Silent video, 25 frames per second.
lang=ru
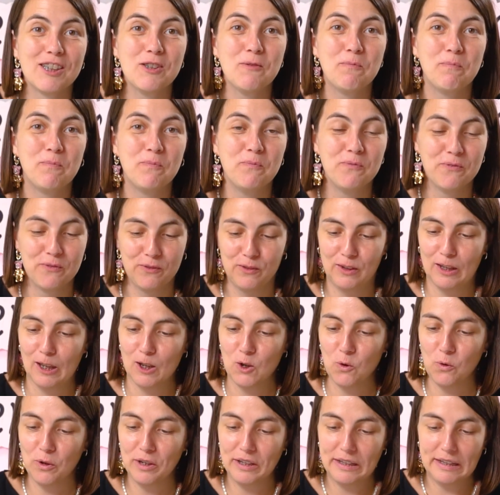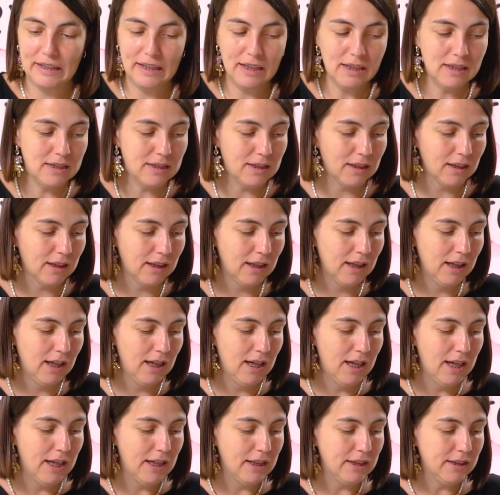как второй и третий.
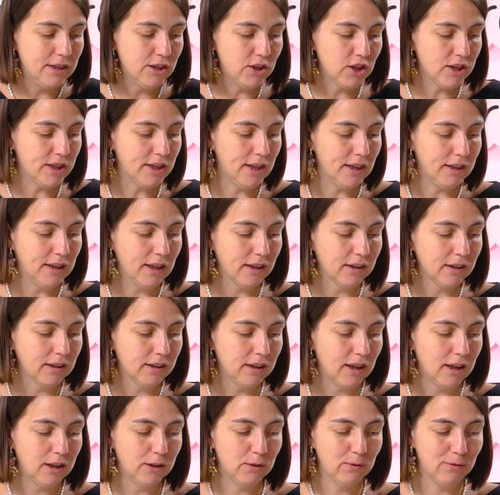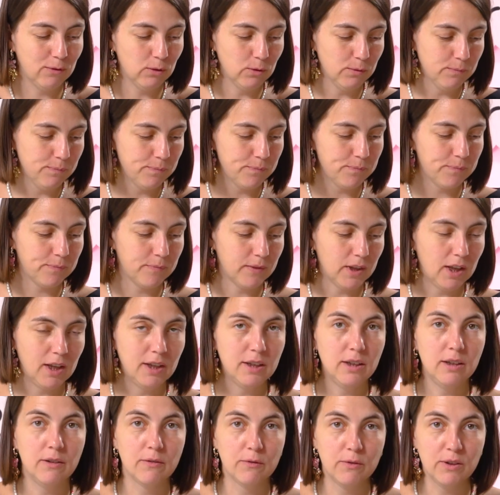Сейчас я это откладываю,
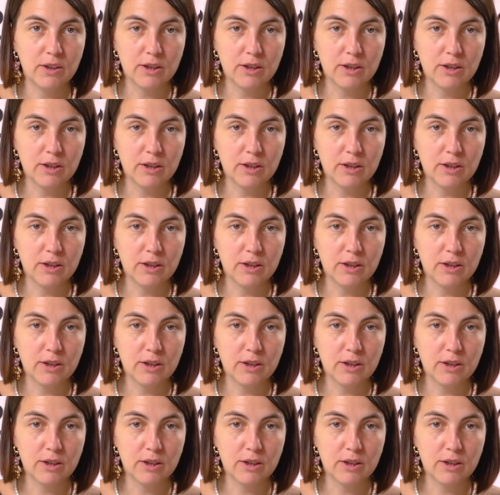они